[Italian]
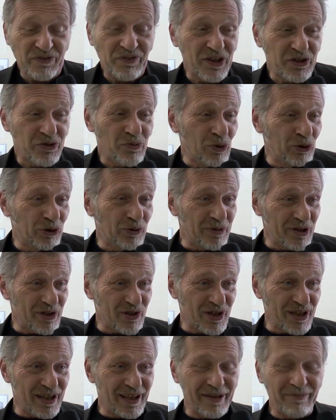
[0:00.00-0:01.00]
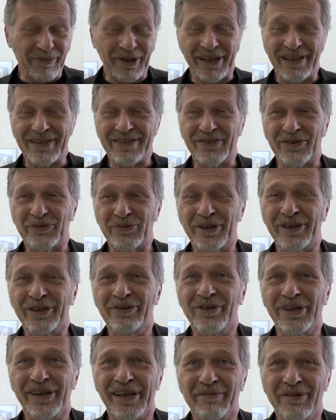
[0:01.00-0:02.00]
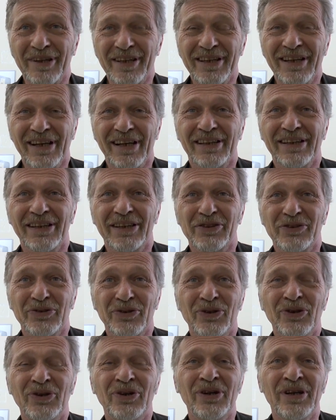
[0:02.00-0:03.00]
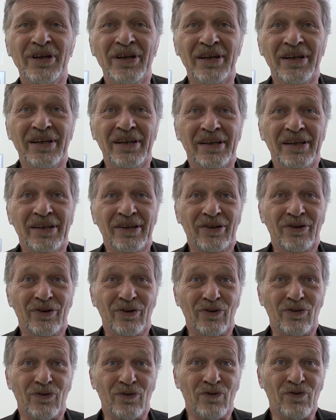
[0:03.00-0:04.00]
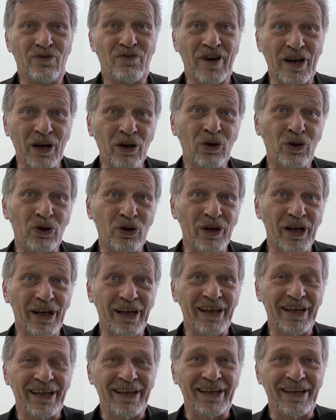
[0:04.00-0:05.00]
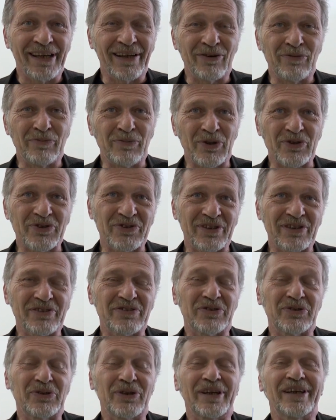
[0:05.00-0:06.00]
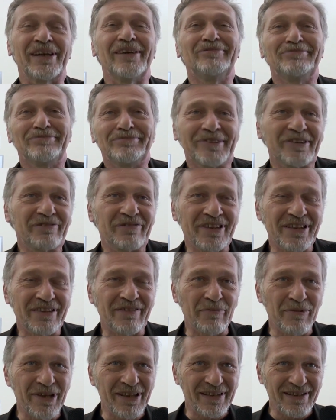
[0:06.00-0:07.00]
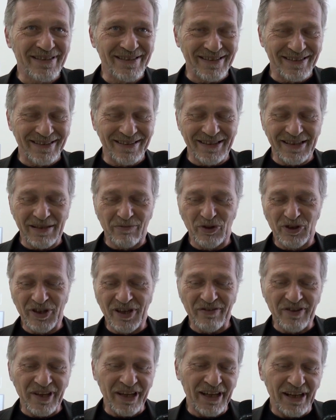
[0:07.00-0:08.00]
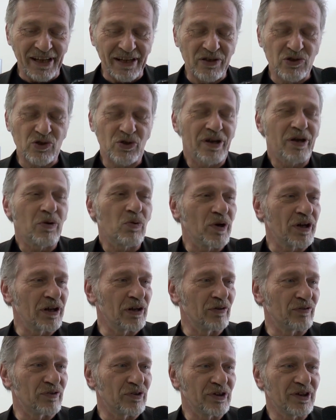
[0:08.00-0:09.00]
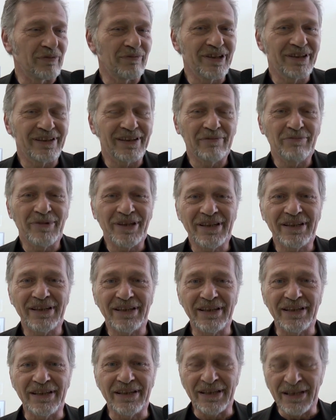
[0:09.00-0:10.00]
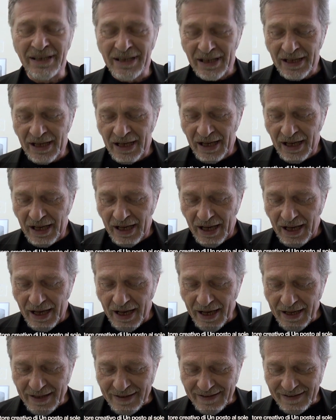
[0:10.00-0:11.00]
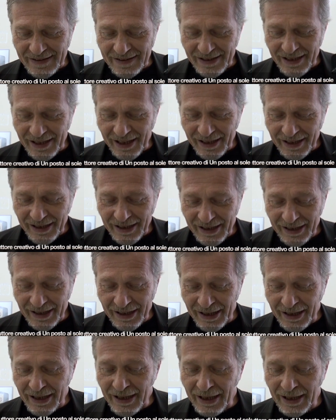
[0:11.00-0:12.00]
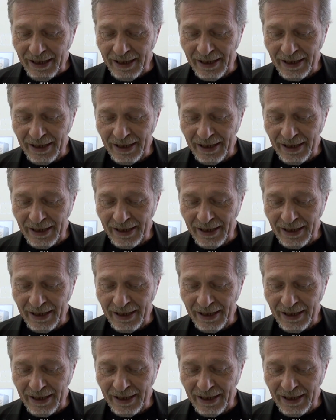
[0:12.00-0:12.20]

ci ha fatto molto piacere perché insomma in qualche maniera ha dato un valore a un posto al sole che effettivamente ci sentiamo di avere, cioè quello fondamentalmente di essere